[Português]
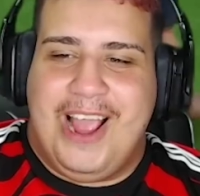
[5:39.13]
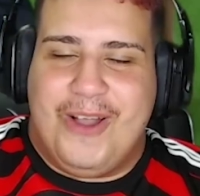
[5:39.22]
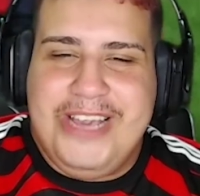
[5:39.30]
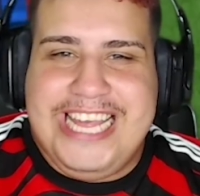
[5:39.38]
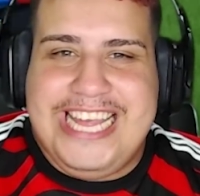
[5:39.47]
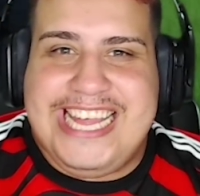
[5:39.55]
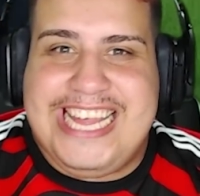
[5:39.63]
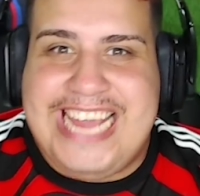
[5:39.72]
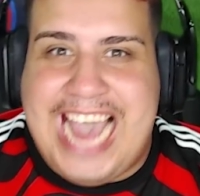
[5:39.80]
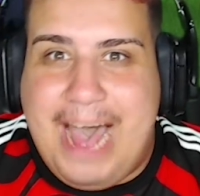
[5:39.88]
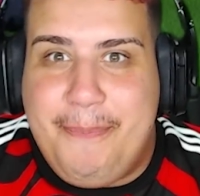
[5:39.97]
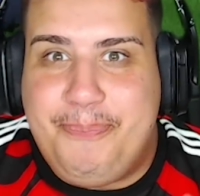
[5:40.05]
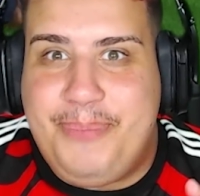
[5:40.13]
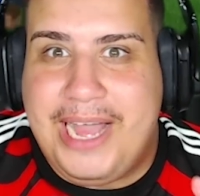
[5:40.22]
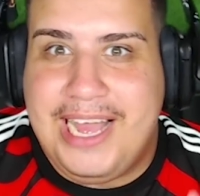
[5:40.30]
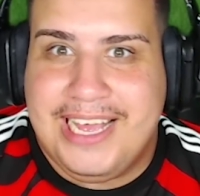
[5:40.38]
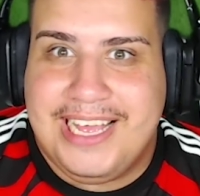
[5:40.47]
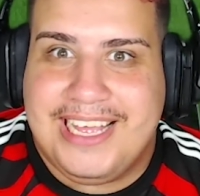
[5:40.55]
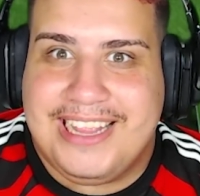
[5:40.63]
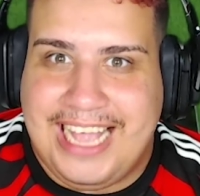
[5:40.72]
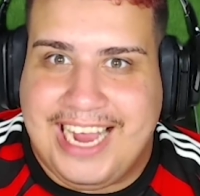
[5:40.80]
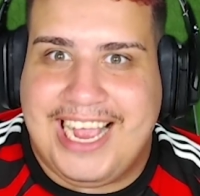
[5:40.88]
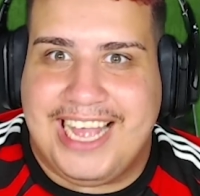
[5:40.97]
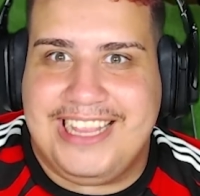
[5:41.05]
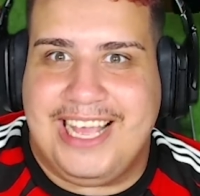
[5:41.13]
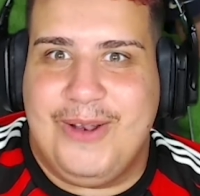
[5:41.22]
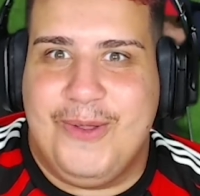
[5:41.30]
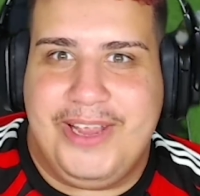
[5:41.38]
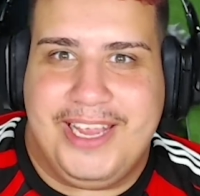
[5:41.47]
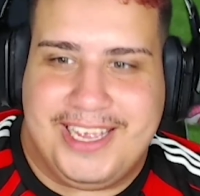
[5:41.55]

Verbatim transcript: o japa da Catalunha.